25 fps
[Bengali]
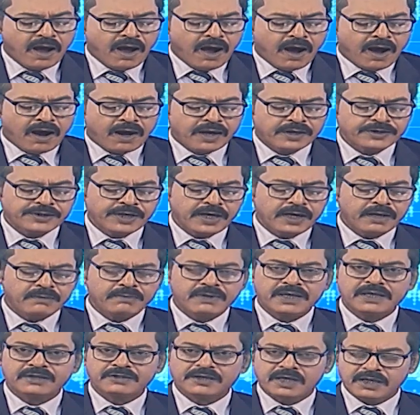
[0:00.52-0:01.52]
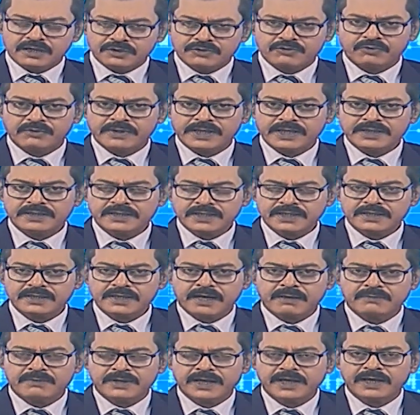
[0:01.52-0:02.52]
আষাঢ় মাস চলে এসেছে
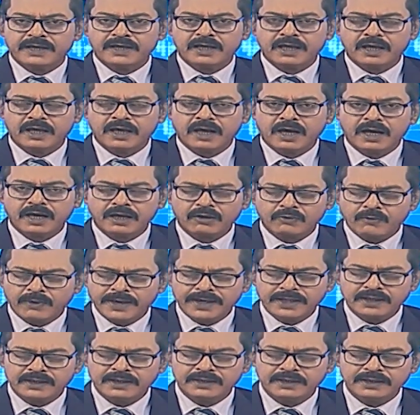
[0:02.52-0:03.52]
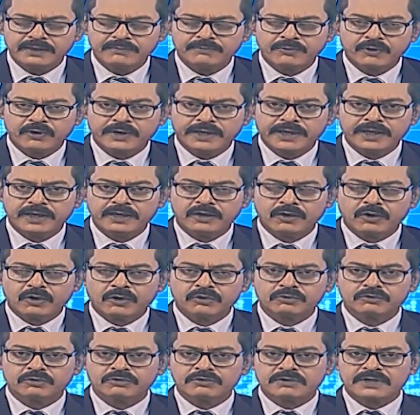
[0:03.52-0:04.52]
সামনে আর কয়েকটা দিন পরে
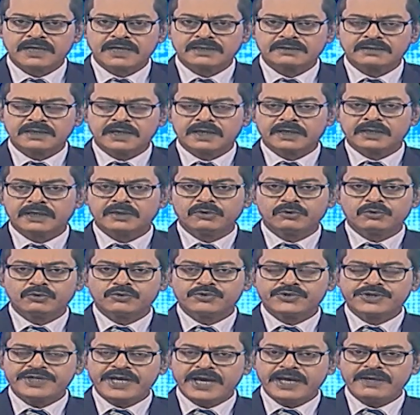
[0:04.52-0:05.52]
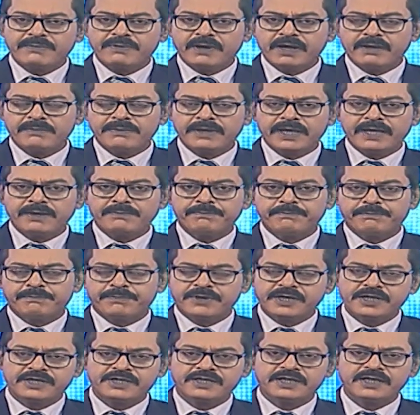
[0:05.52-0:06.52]
রথযাত্রা কিন্তু সেইভাবে
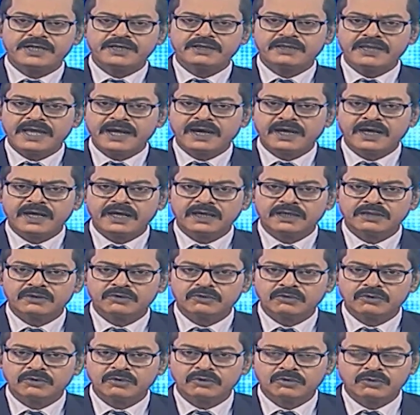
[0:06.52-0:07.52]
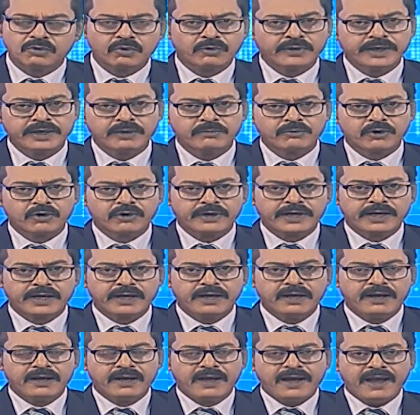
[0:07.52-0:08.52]
বৃষ্টির দেখা কিন্তু দক্ষিণবঙ্গে
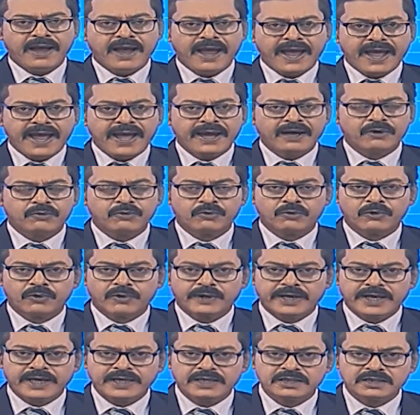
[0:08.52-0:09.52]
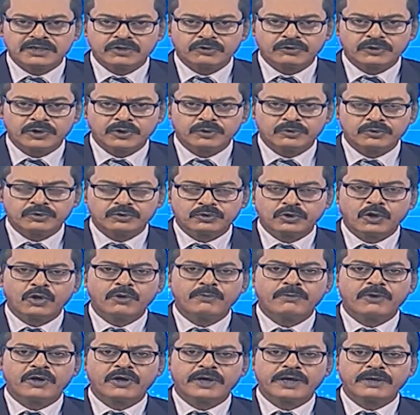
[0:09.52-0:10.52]
এখনও নেই যদিও
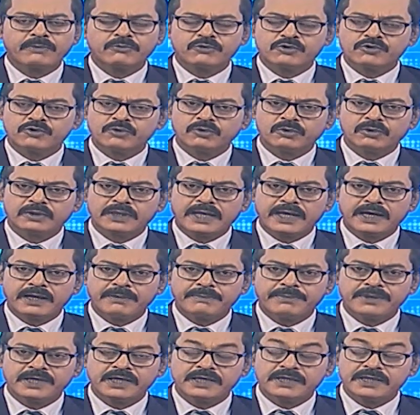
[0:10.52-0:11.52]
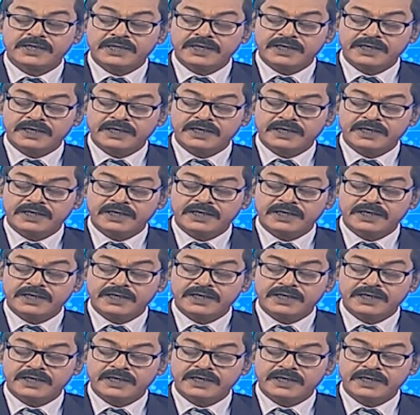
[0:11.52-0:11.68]
উত্তরবঙ্গে মুসলধারে বৃষ্টি